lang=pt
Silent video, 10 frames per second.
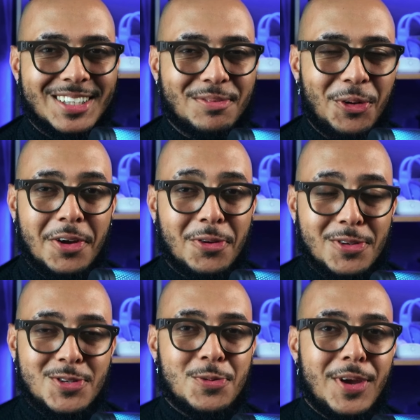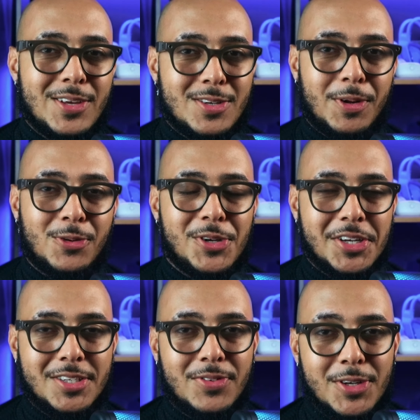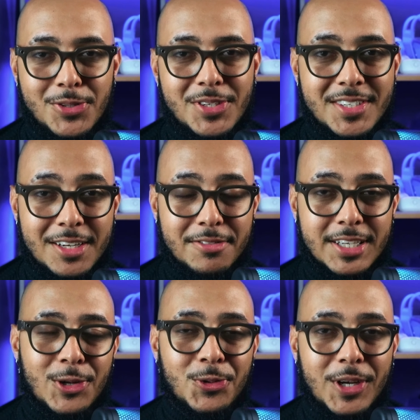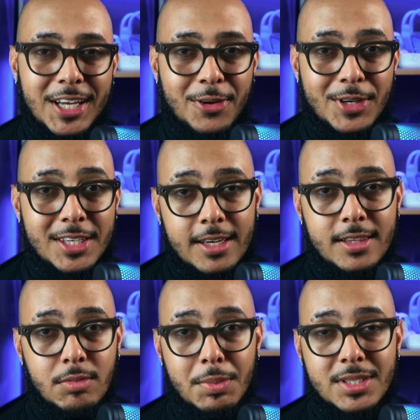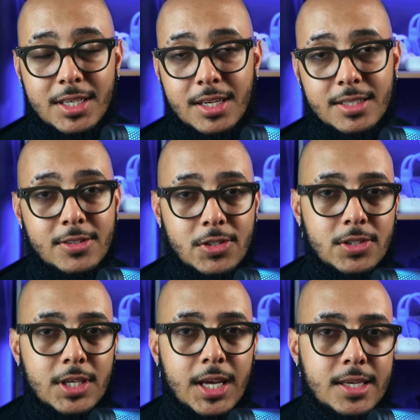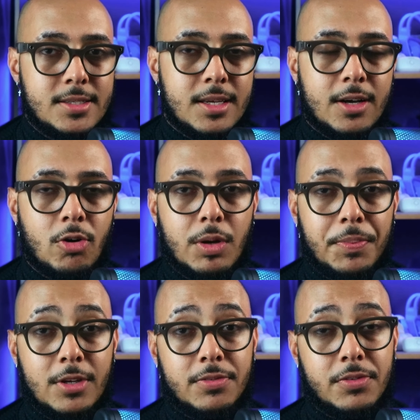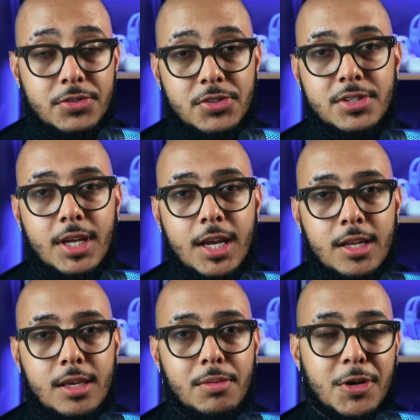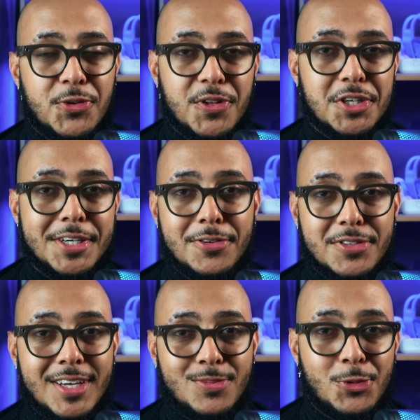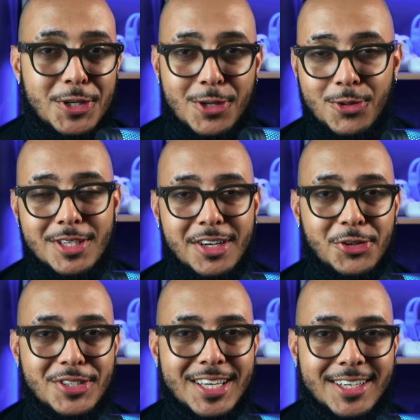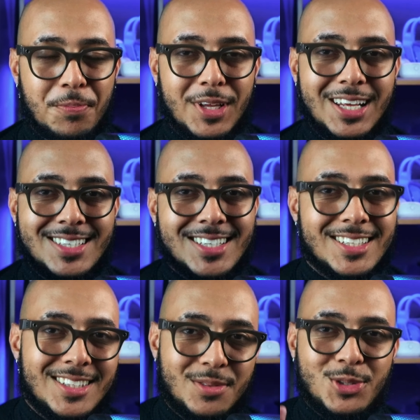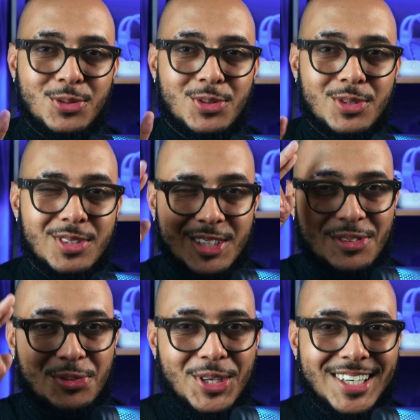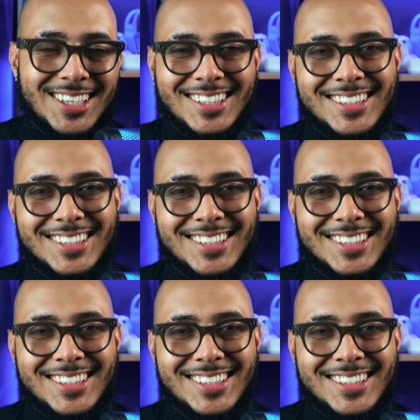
tá bom? A única coisa que eu te peço é para curtir esse vídeo, se inscrever no canal aqui e também me seguir nas redes sociais, arroba Pedro Afonso Design, me ajuda a chegar nos 10 mil seguidores lá no Instagram, beleza? Tamo junto, fui!